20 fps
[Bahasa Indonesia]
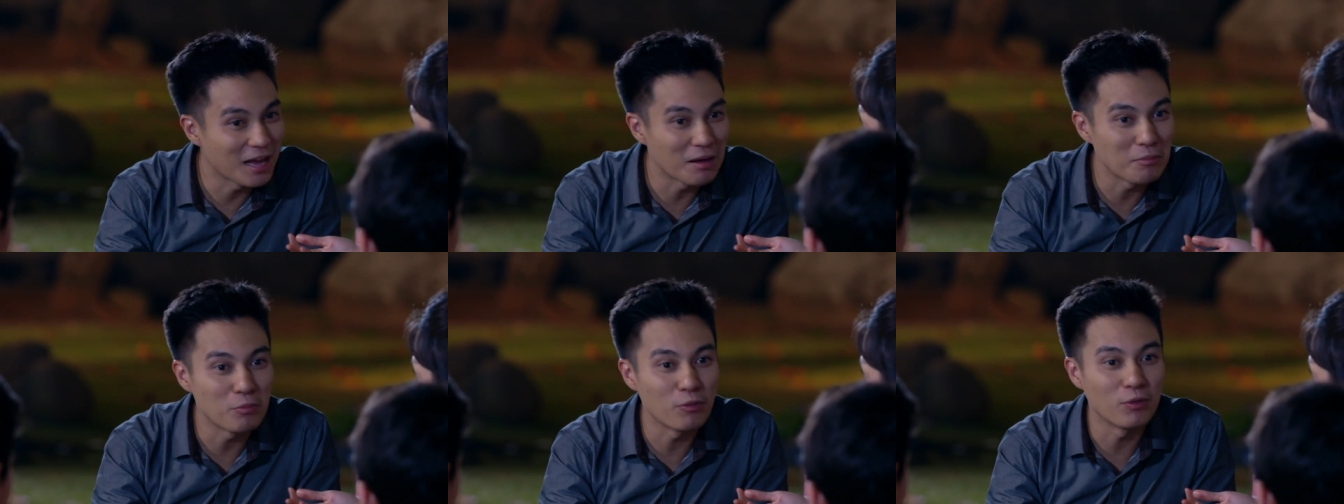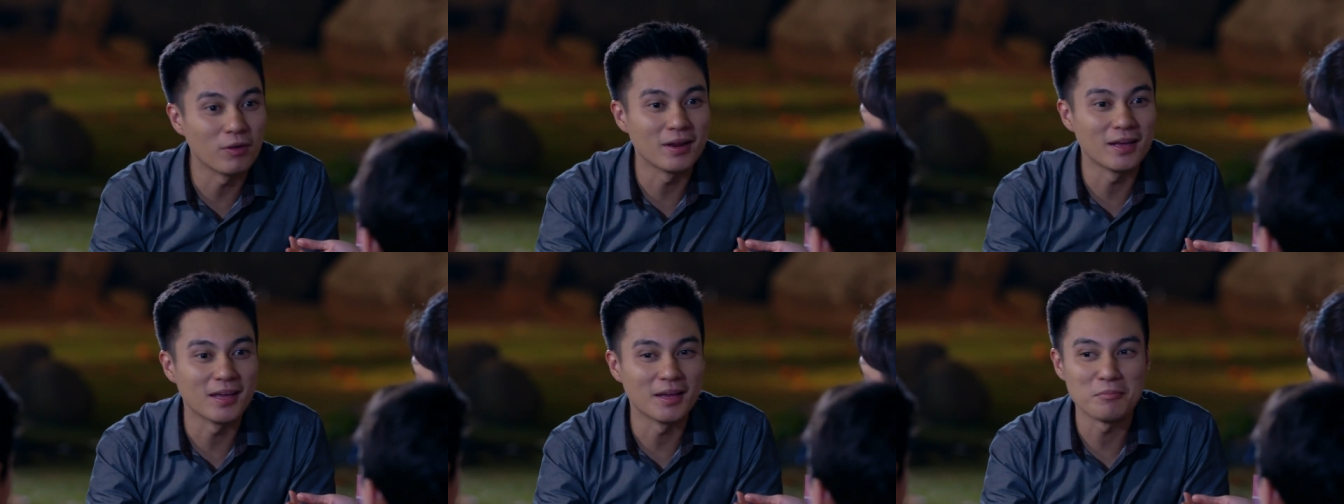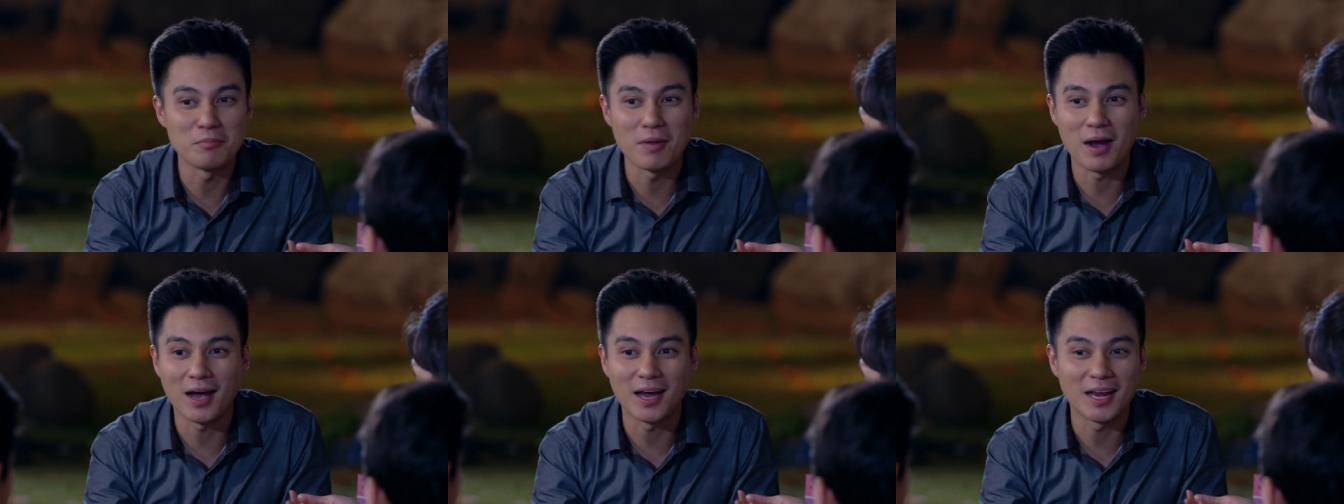nggak hmm. boleh
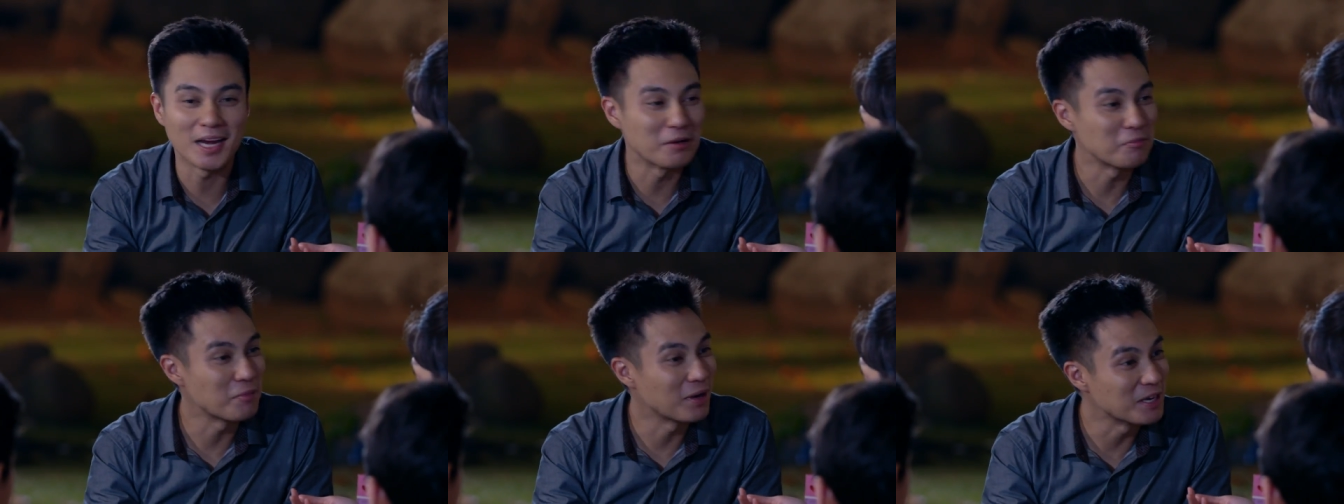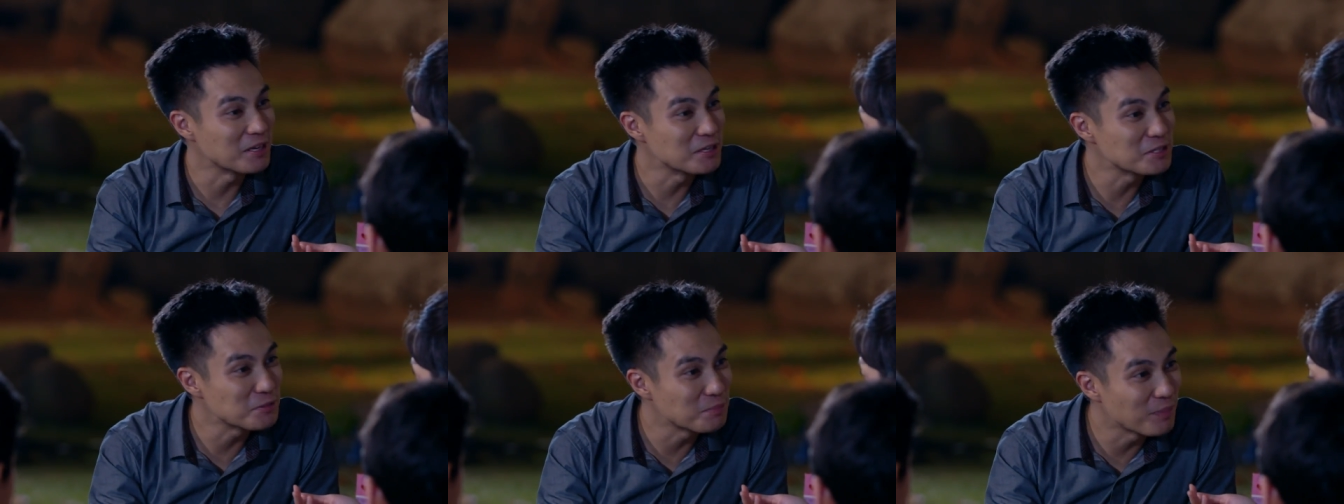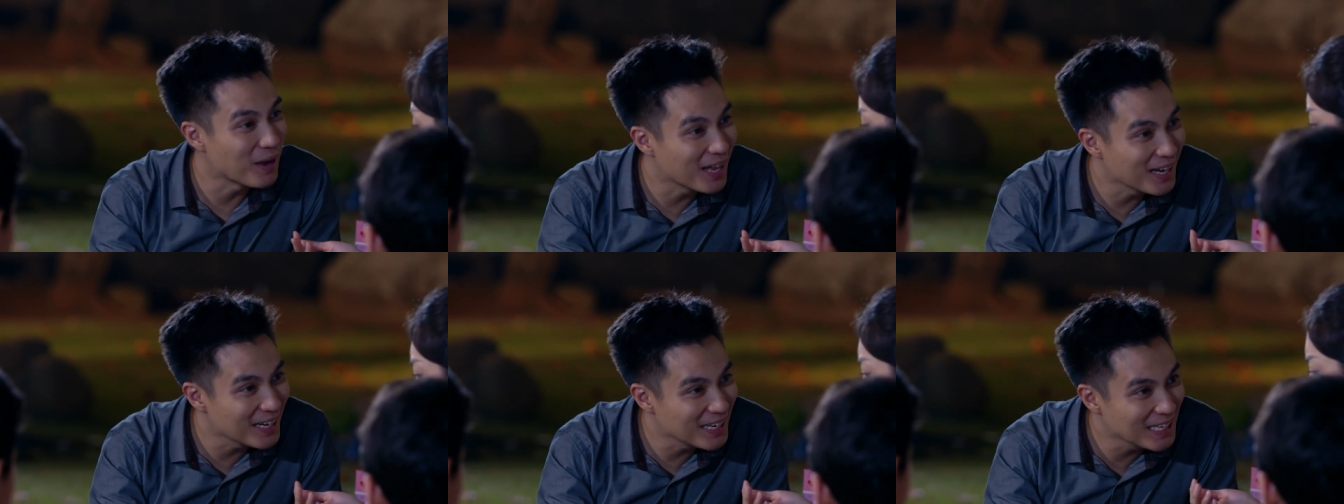makan yang
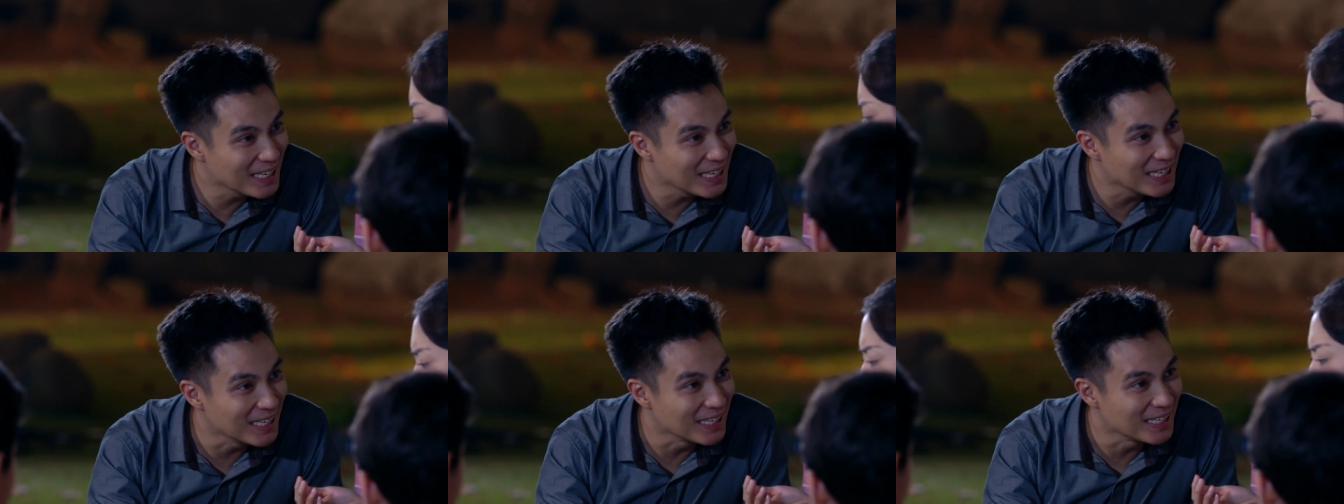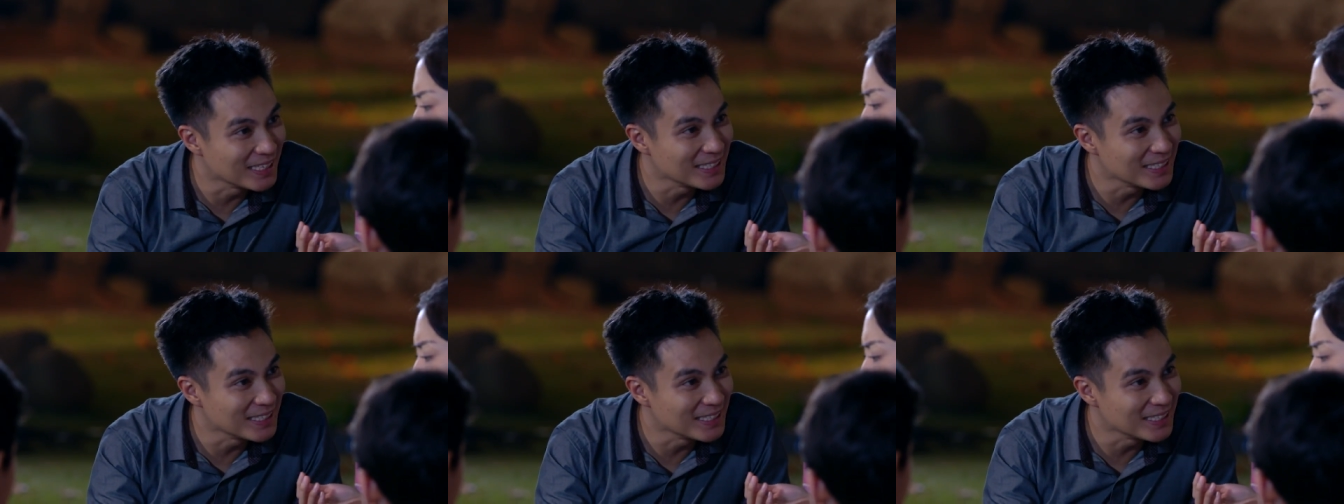manis-manis.